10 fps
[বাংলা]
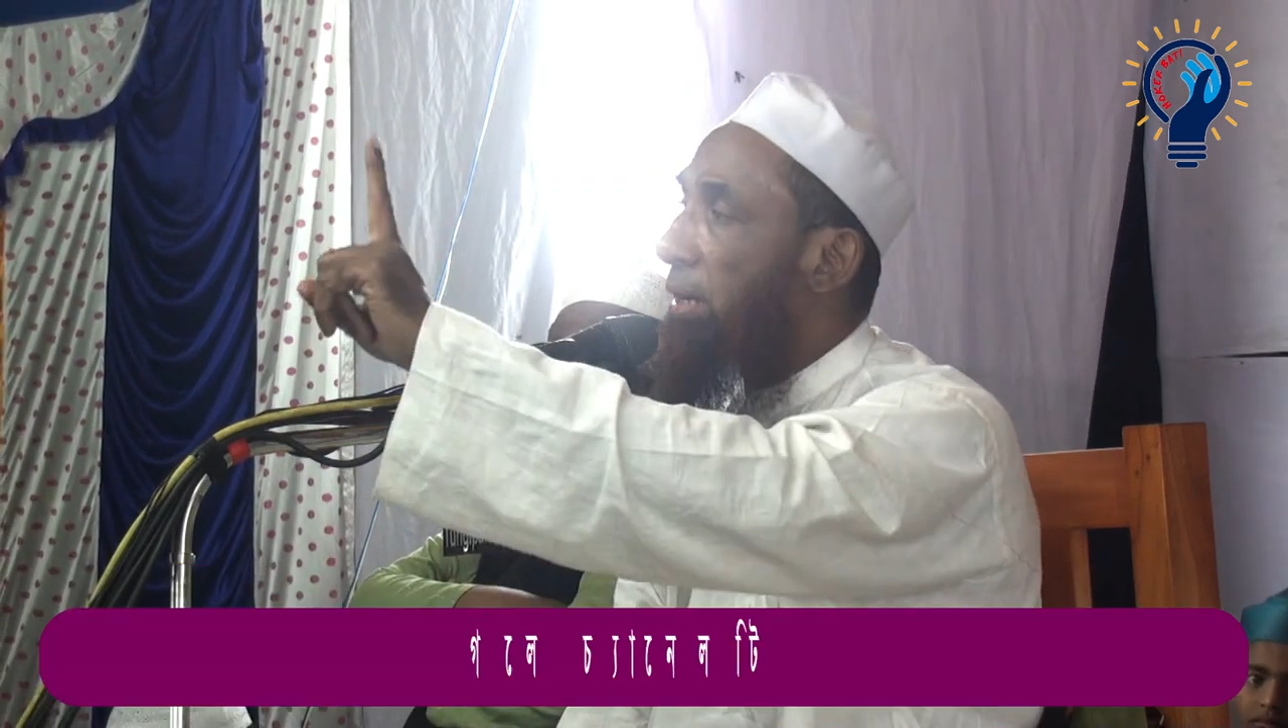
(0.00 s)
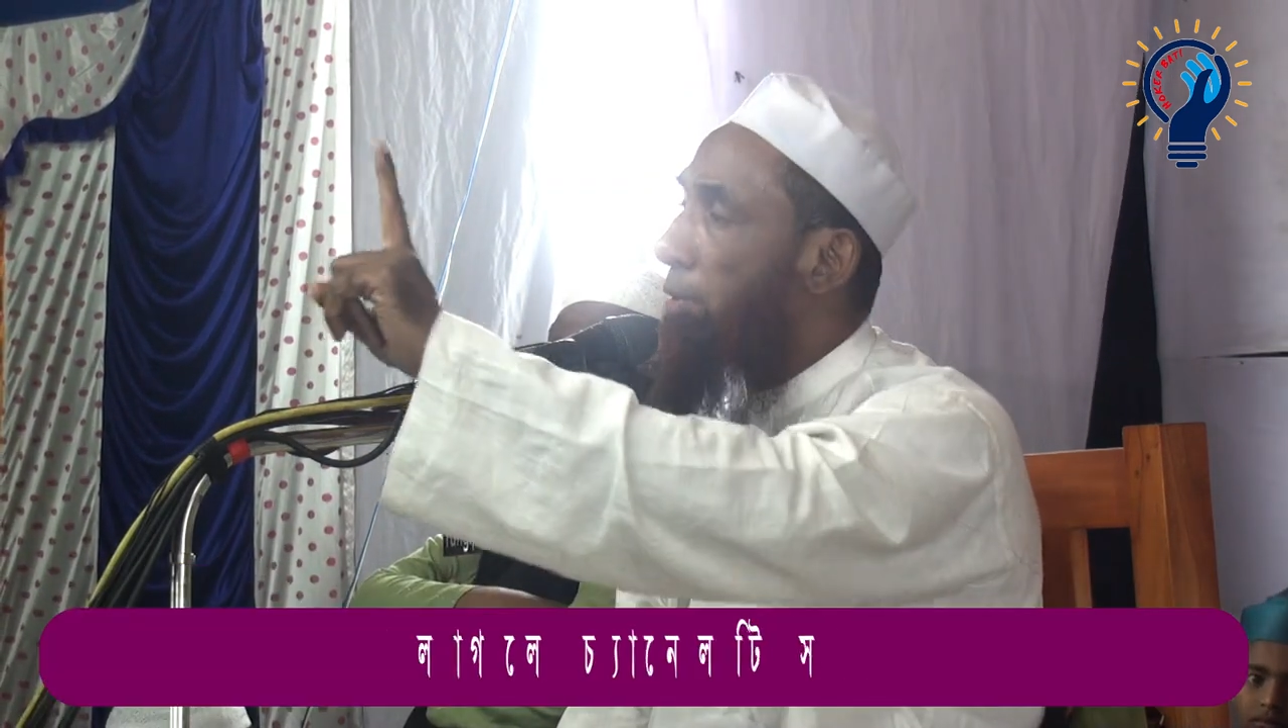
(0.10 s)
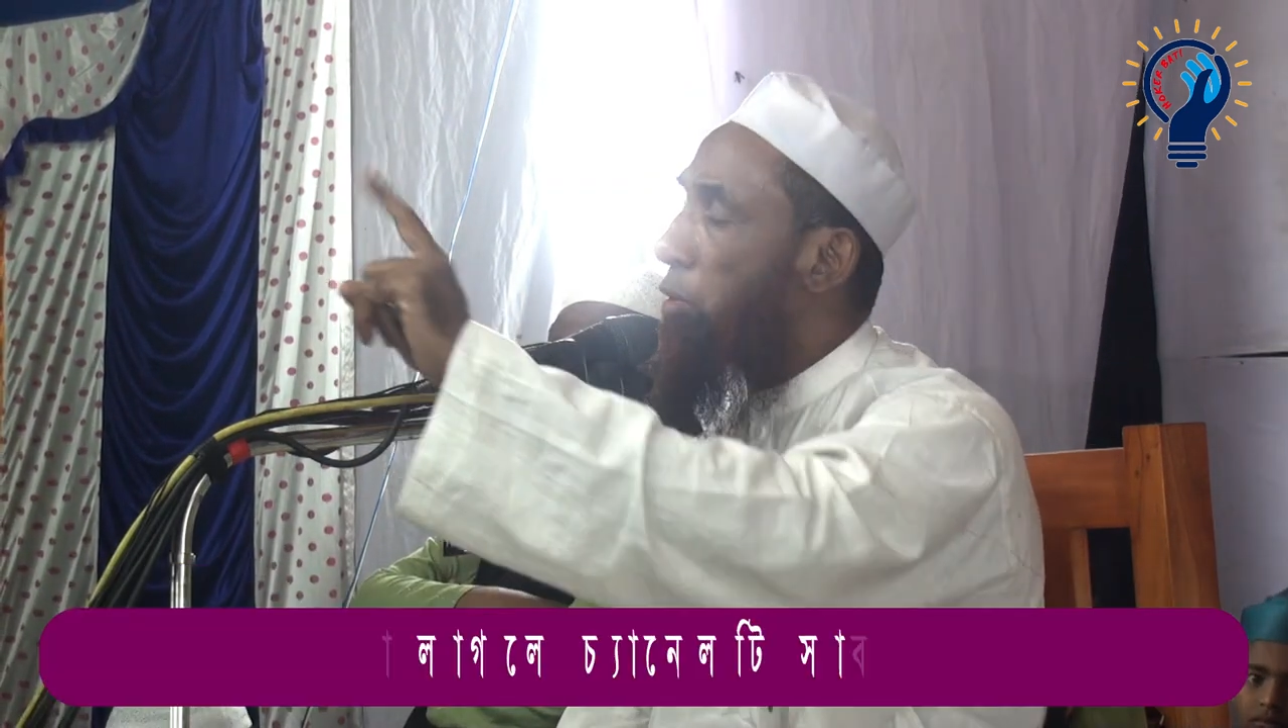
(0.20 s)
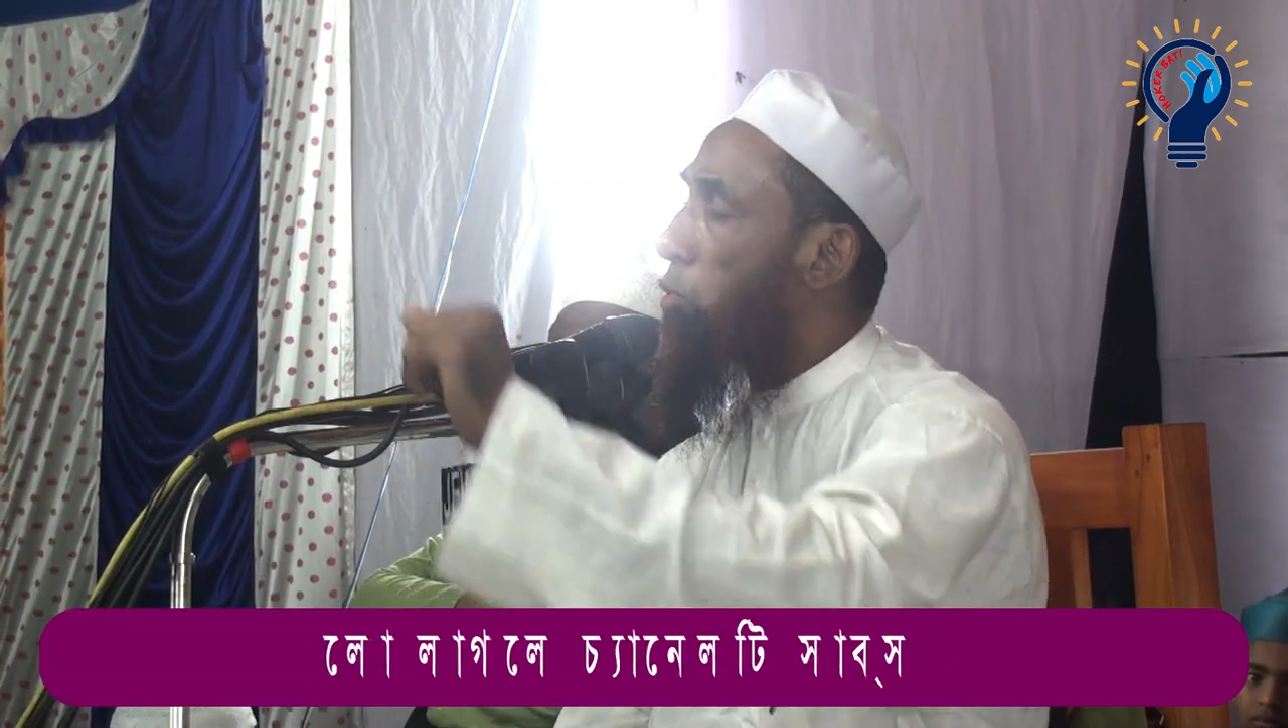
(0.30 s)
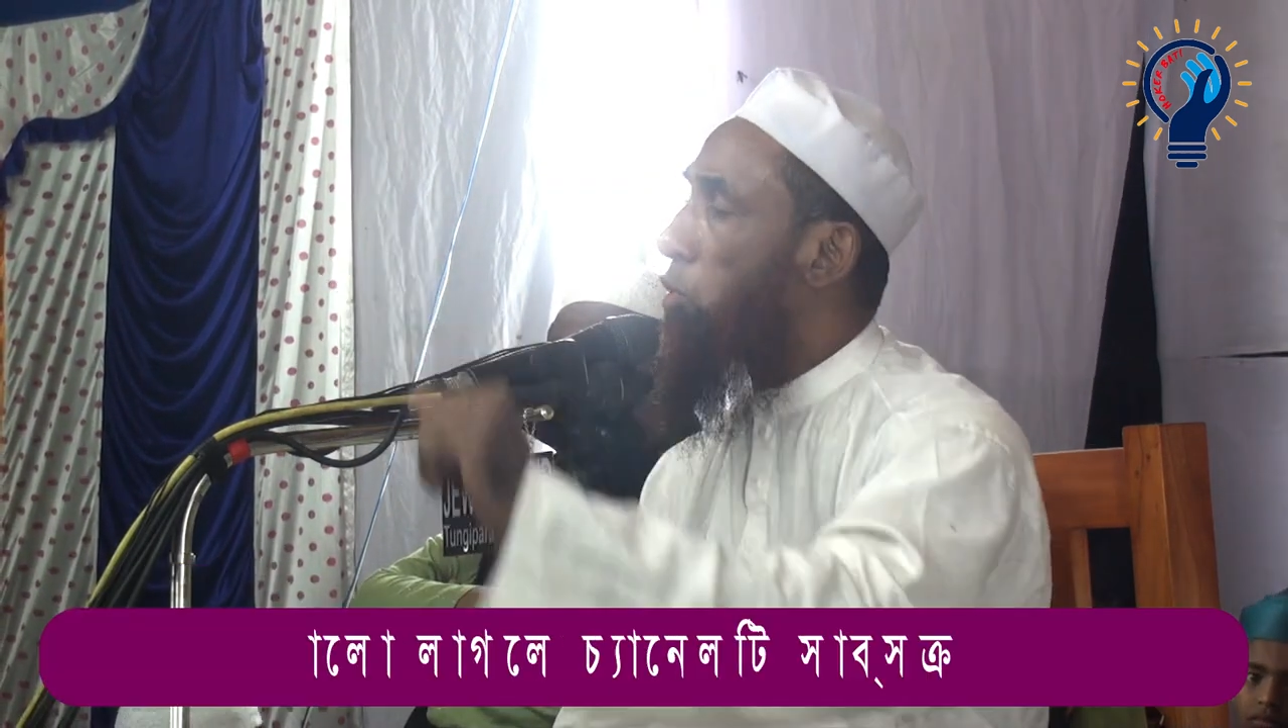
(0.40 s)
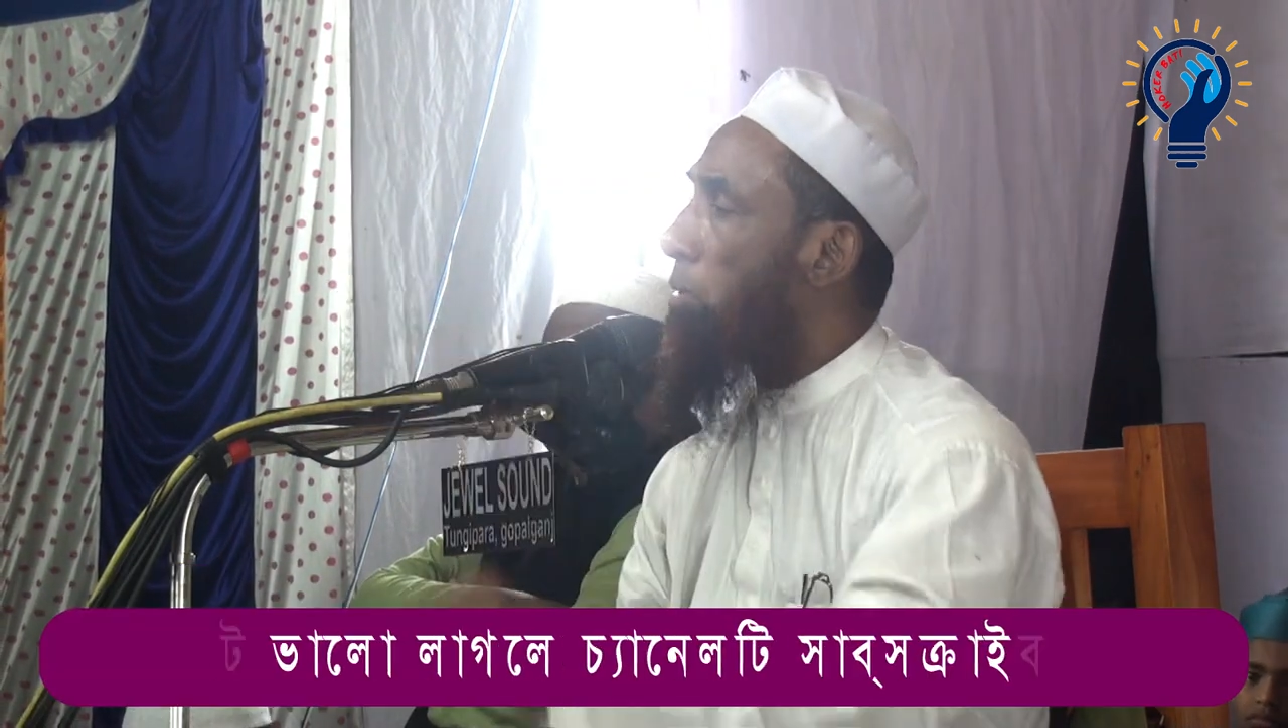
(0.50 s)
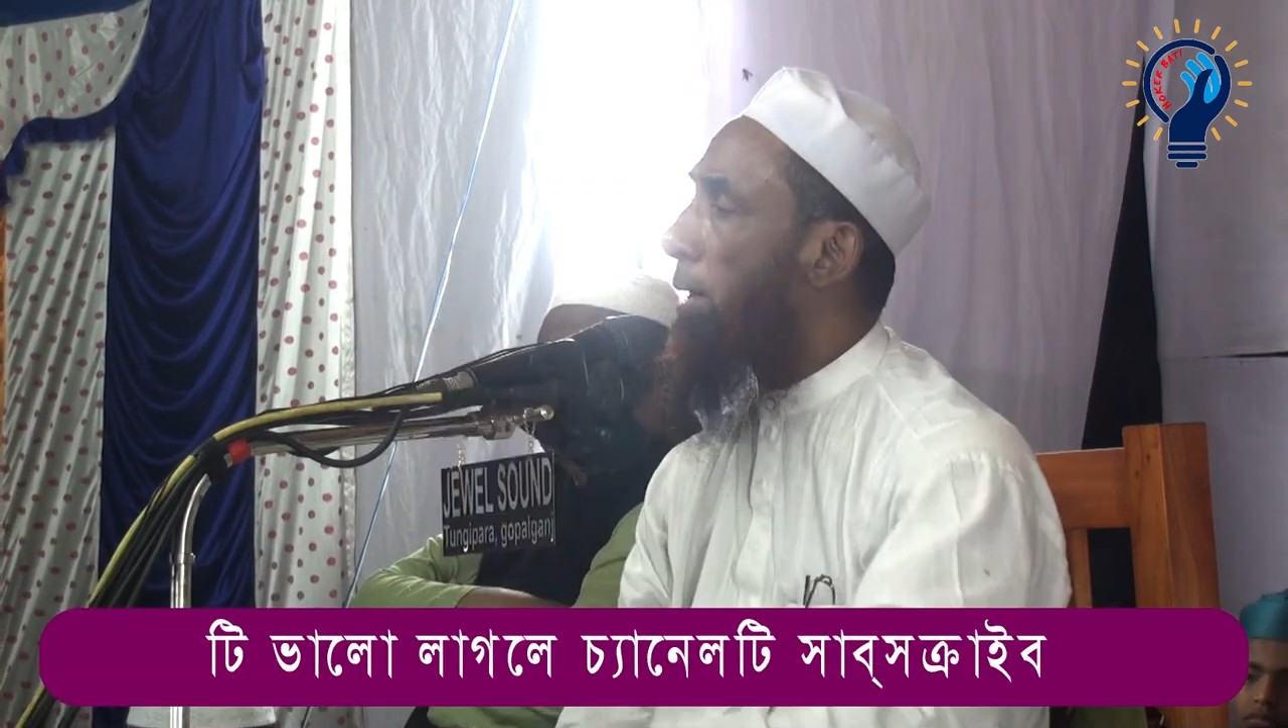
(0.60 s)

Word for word: যাবি জুতোর